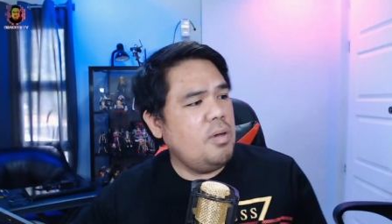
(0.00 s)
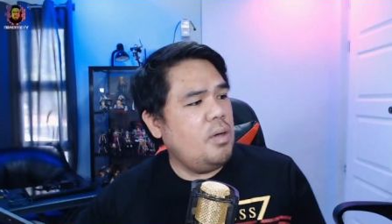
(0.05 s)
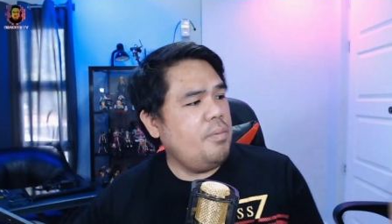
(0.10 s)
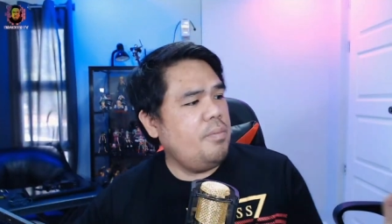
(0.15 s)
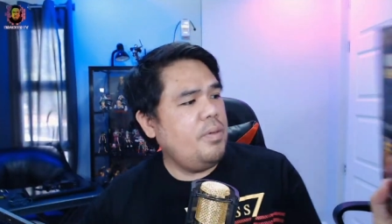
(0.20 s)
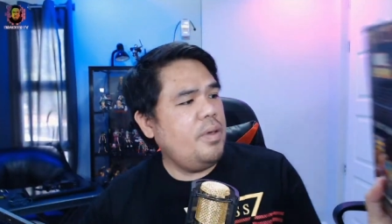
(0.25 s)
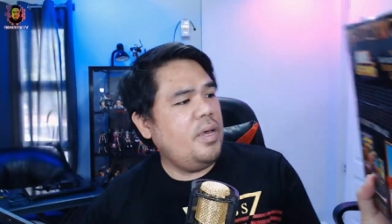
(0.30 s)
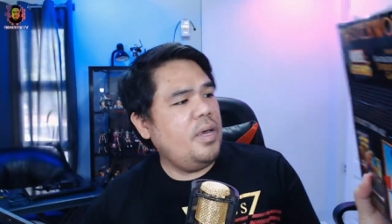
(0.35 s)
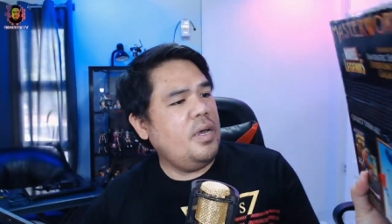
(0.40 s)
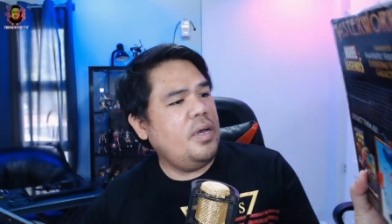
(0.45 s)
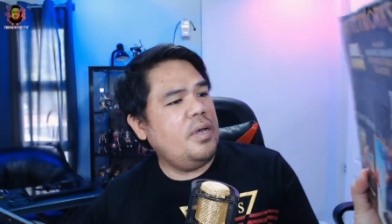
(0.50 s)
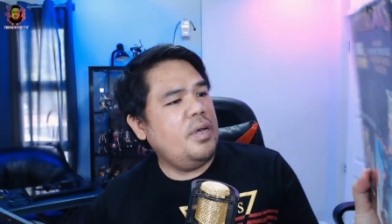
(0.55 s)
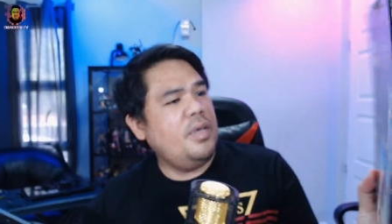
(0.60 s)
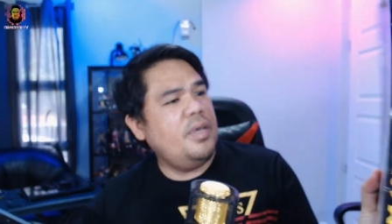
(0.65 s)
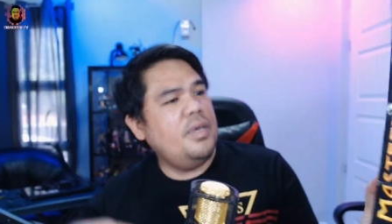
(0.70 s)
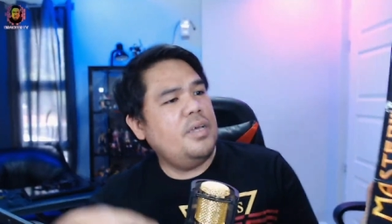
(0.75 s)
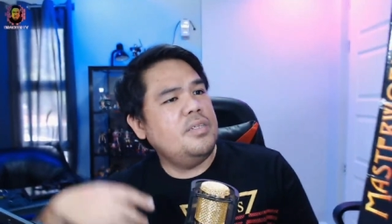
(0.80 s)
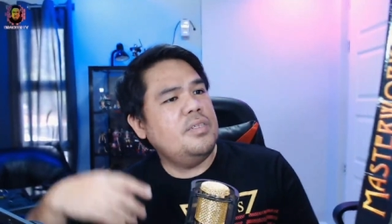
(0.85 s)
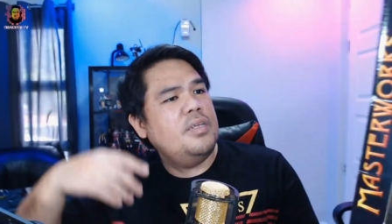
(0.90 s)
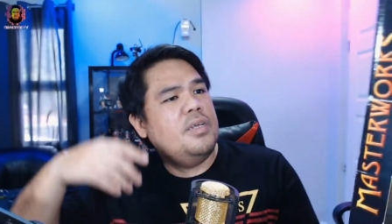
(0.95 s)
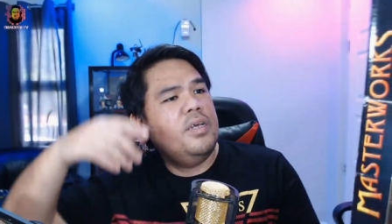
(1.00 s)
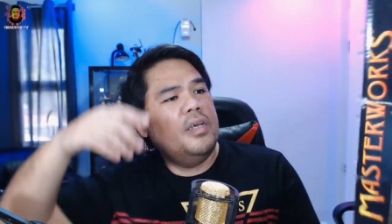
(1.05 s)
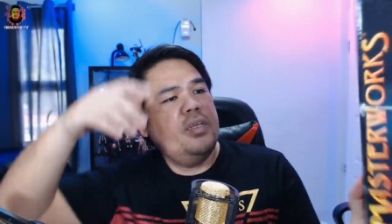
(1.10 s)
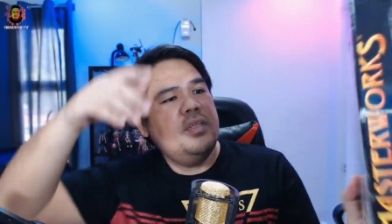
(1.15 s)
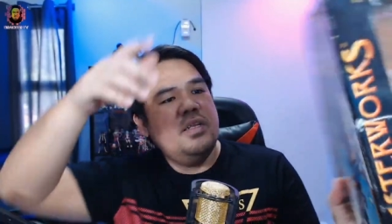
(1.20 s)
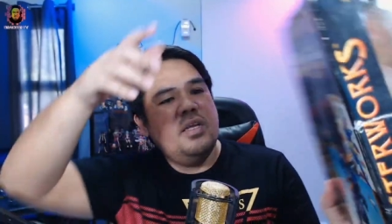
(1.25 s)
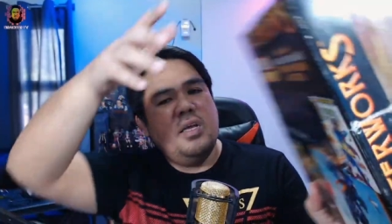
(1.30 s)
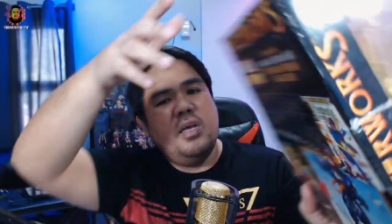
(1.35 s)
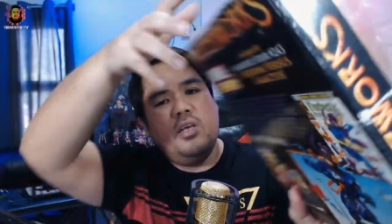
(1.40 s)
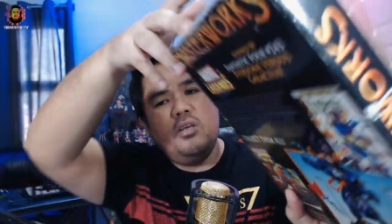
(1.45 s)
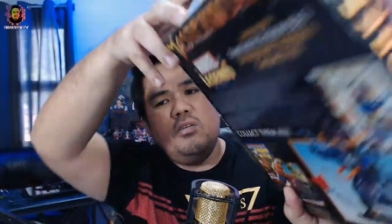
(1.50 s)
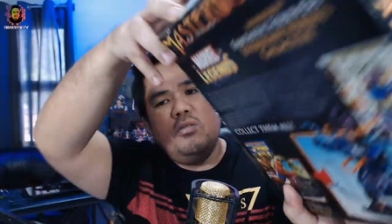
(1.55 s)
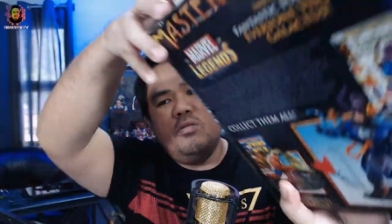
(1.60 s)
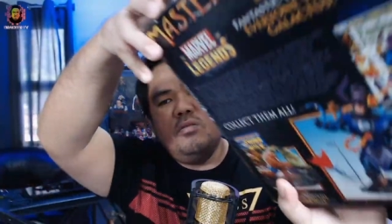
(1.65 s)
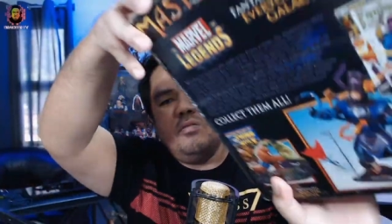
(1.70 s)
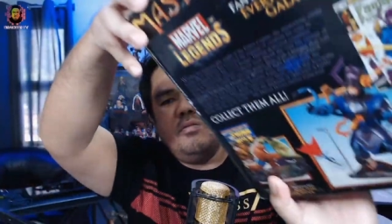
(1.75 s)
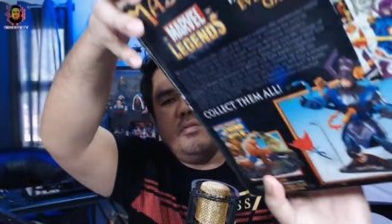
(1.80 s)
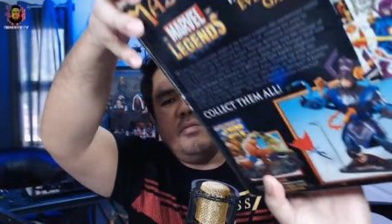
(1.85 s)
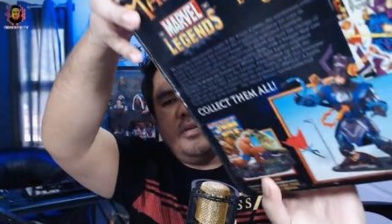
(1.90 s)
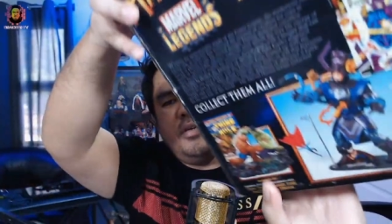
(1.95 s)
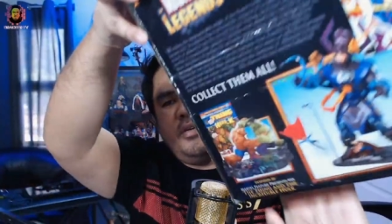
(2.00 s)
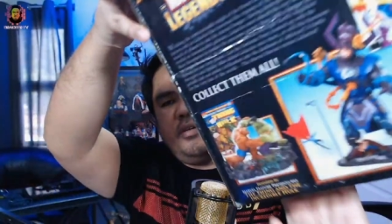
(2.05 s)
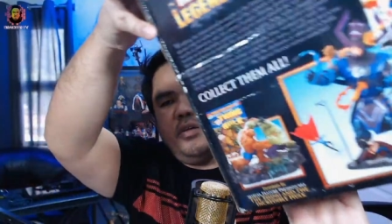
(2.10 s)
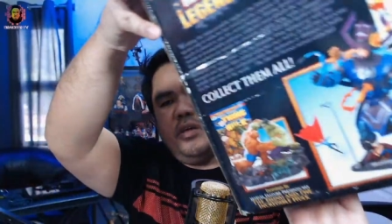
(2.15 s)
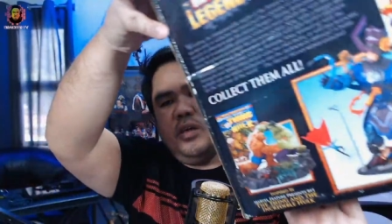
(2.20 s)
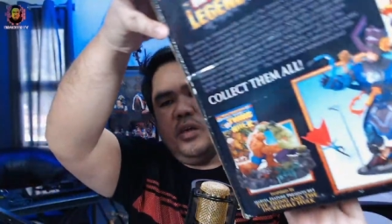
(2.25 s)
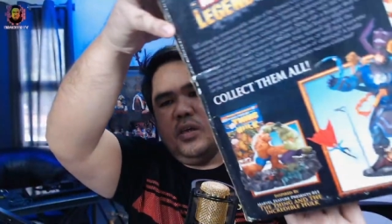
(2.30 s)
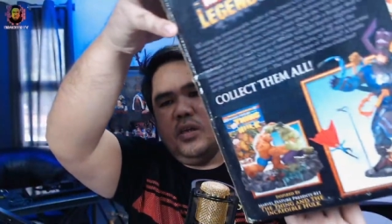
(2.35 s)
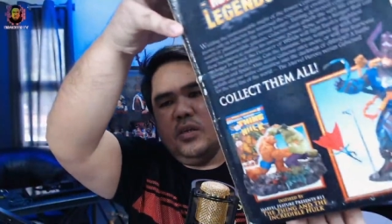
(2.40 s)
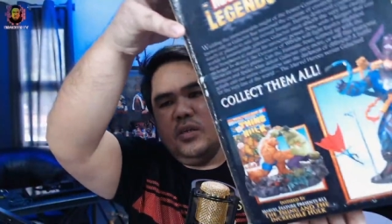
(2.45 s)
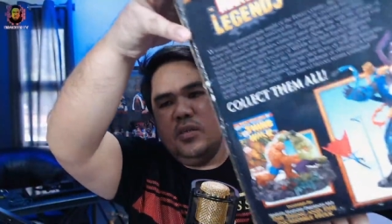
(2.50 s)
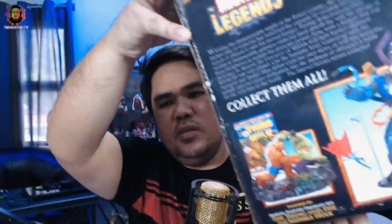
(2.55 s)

mamaya. Ayan, ayan. Ayan yung ano niya.